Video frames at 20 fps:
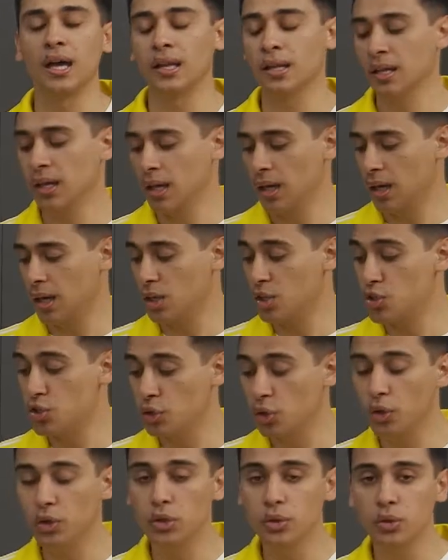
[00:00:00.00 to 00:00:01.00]
Y aquí
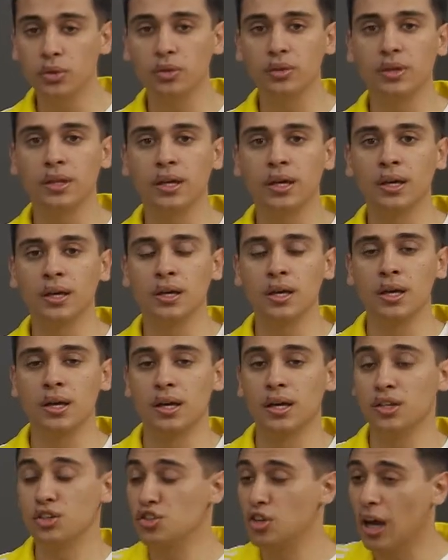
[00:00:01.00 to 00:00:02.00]

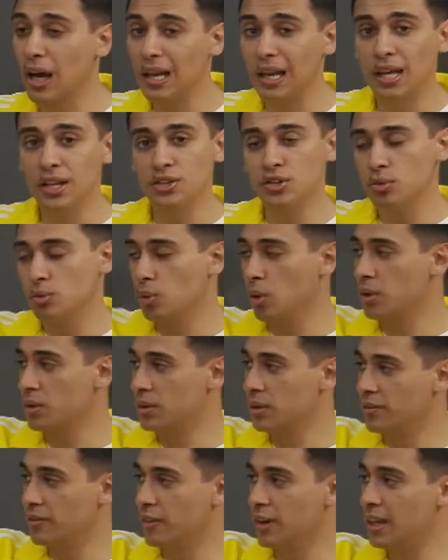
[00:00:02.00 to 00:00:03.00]
observamos el reto
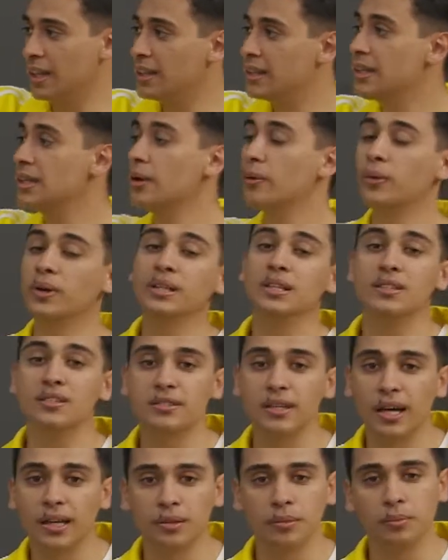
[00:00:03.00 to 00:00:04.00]
ya mencionado
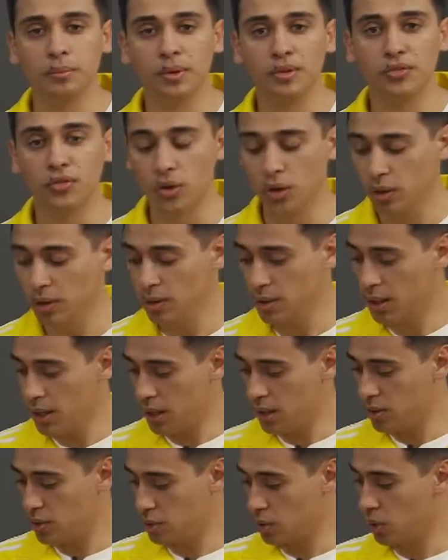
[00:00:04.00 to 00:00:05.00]
por
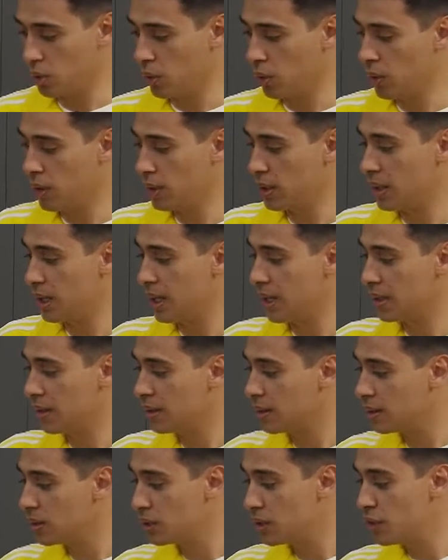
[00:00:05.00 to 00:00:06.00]
Valentina, los
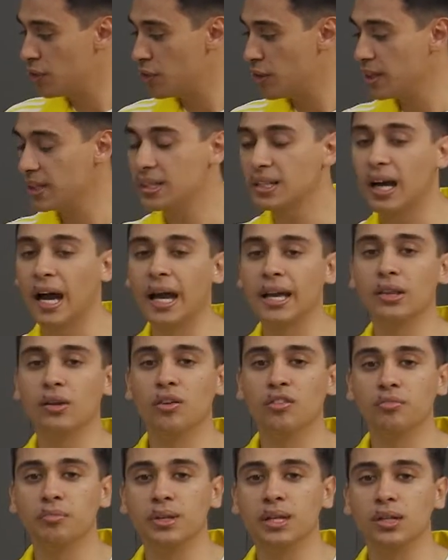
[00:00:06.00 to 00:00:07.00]
distintos
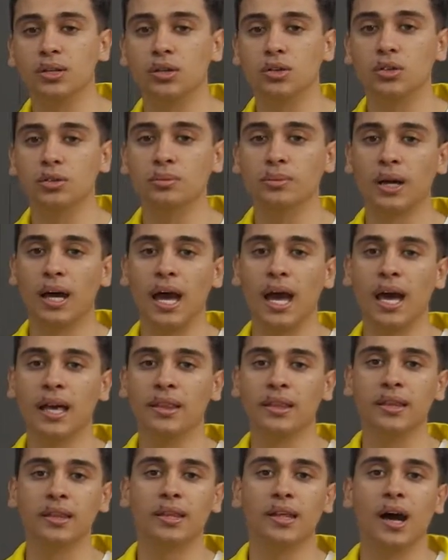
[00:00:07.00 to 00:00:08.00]
medios
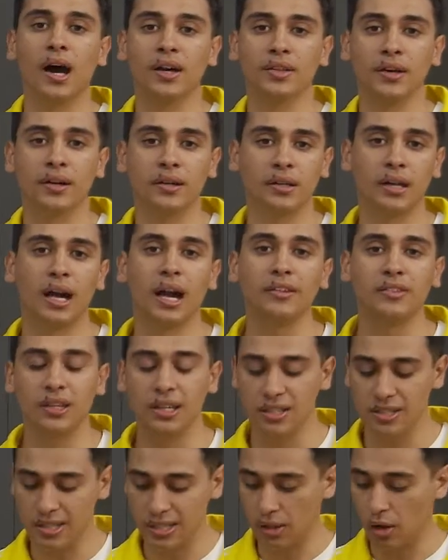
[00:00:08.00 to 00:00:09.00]
y otras
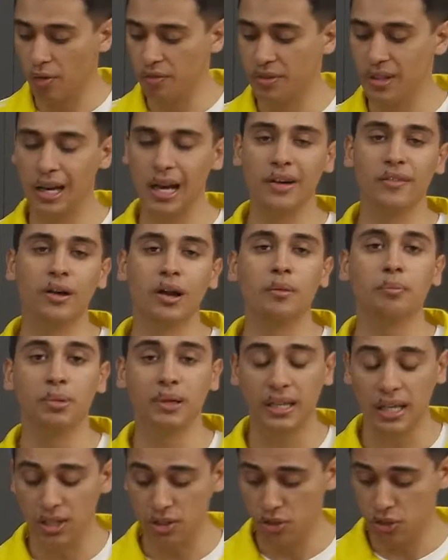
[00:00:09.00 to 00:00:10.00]
características
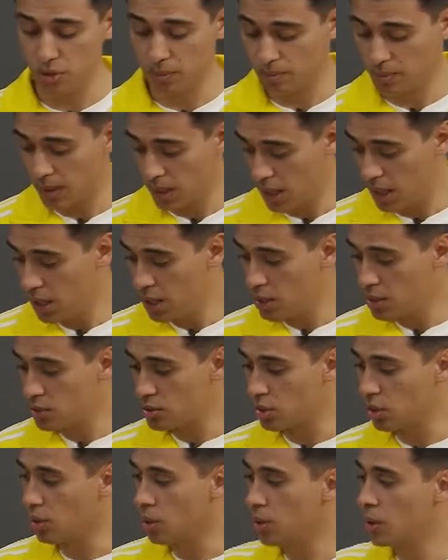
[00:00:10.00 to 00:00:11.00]
a las que se
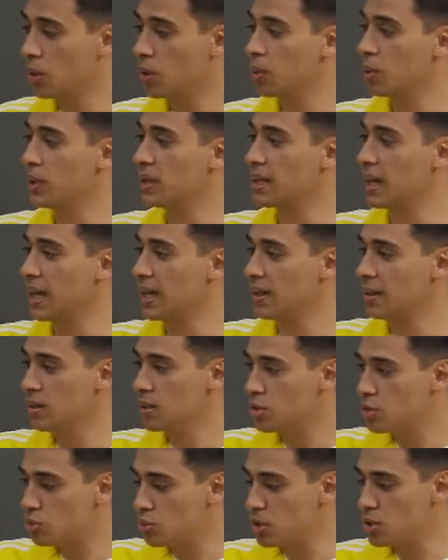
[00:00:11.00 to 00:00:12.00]
enfrenta una medición de
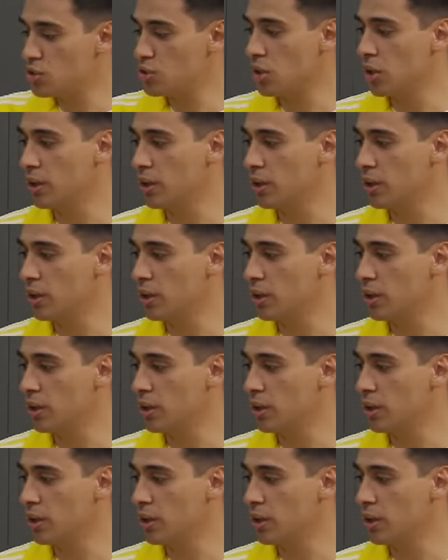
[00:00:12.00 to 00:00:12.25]
nivel.